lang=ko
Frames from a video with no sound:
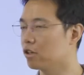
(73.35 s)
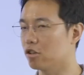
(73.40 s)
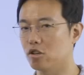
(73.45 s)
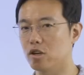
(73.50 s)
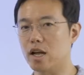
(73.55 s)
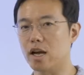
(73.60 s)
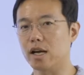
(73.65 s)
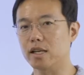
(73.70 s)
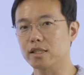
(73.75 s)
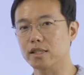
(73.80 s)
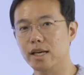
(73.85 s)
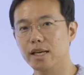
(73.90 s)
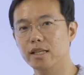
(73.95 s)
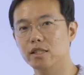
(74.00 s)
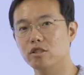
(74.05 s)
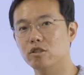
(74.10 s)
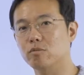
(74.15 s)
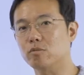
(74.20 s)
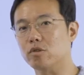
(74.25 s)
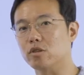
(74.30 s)
그런 약간
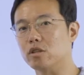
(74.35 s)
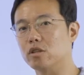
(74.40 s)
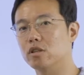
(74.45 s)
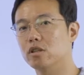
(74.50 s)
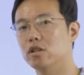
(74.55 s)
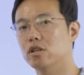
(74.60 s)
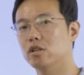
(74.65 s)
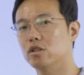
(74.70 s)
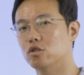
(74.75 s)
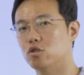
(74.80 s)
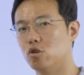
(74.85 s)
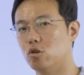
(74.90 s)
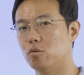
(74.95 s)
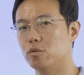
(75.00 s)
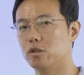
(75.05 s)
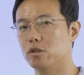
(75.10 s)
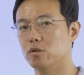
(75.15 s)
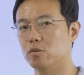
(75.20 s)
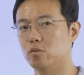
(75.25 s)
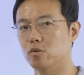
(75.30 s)
차이점들을
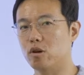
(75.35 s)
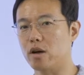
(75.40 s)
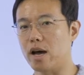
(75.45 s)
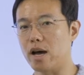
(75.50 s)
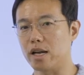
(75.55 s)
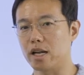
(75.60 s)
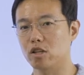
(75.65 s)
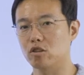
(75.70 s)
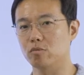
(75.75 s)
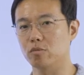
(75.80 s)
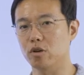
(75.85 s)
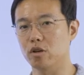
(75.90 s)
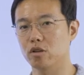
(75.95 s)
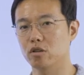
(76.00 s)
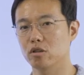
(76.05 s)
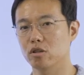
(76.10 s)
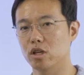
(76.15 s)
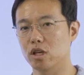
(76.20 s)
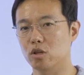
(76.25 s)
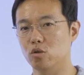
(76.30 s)
조금씩 좀 더
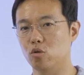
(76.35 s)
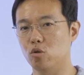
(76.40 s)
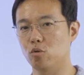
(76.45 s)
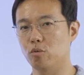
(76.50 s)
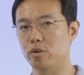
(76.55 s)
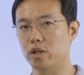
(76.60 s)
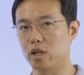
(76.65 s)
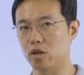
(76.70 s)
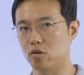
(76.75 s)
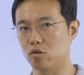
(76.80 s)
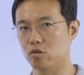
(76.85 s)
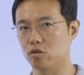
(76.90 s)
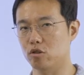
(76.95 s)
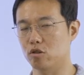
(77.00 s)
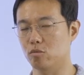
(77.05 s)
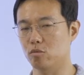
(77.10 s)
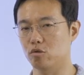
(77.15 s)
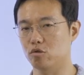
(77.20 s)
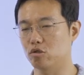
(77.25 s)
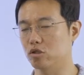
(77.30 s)
알아두면 되게 도움이 될
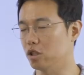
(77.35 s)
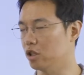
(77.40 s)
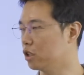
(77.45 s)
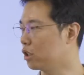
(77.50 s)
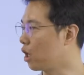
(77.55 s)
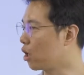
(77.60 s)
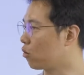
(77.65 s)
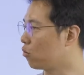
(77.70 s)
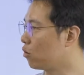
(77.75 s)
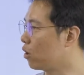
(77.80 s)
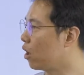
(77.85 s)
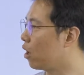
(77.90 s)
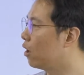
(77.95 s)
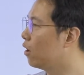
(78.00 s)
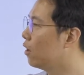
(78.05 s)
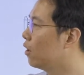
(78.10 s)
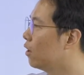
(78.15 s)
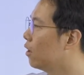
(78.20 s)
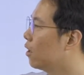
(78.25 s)
것이라고 볼 수 있겠고요.